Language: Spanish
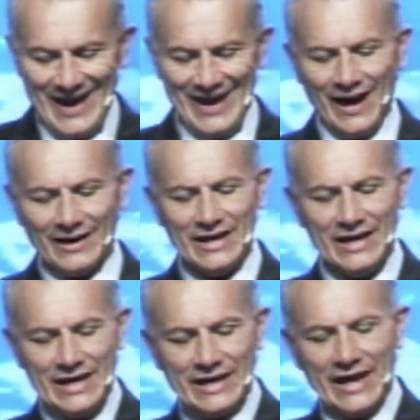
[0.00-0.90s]
He
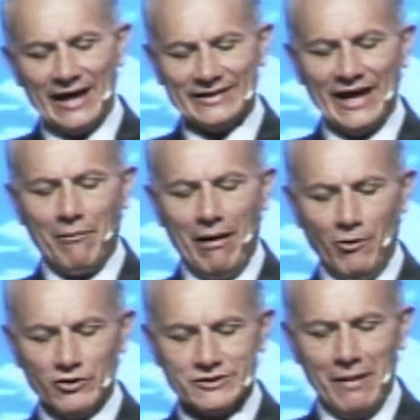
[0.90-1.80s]
aquí que
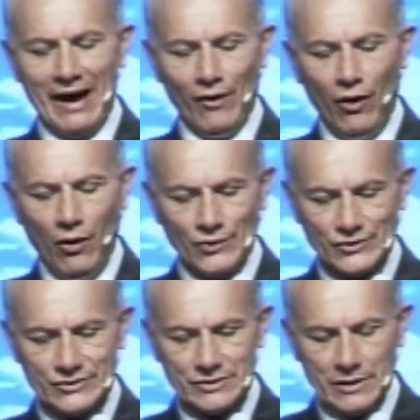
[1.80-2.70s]
atábamos
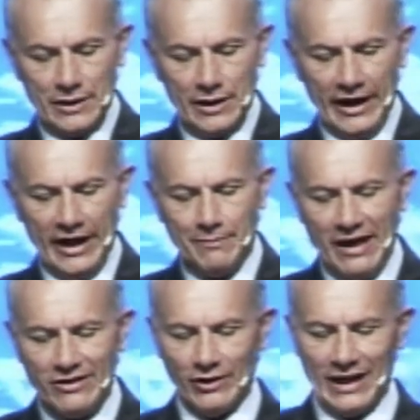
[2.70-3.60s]
manojos en
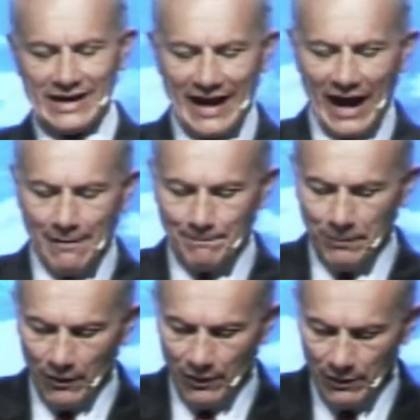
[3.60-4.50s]
medio del
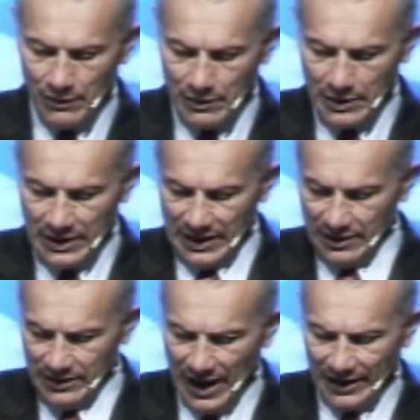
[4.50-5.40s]
campo,
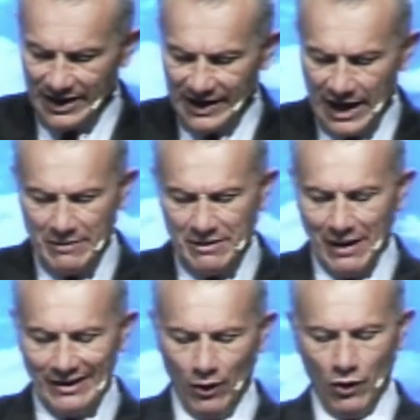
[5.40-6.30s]
y aquí que mi
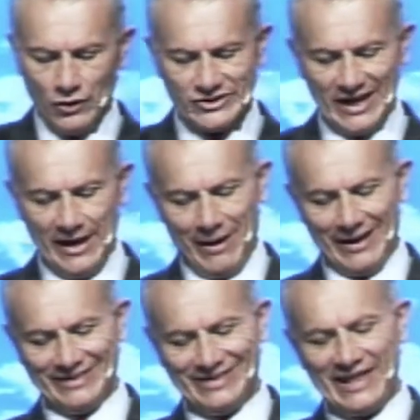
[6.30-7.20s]
manojo se
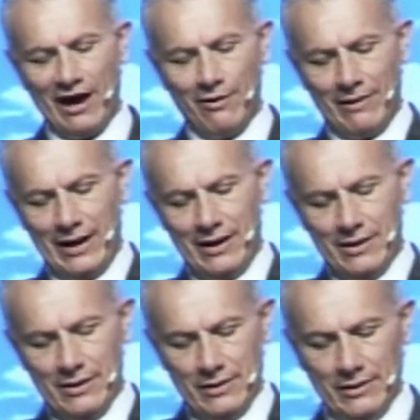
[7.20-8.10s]

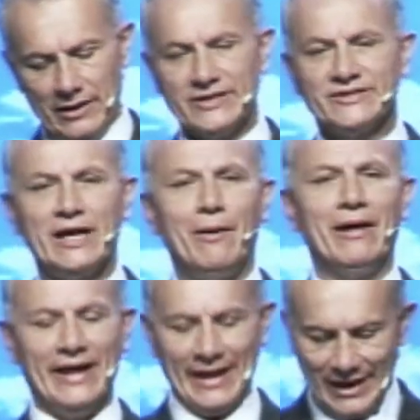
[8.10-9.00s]
levantaba y
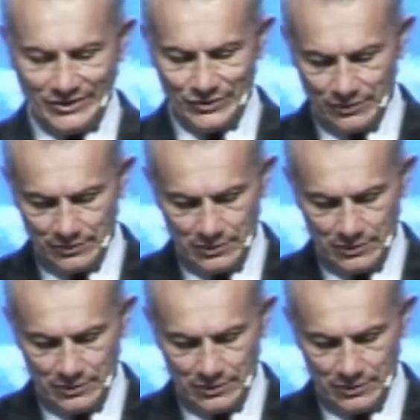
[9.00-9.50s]
estaba derecho,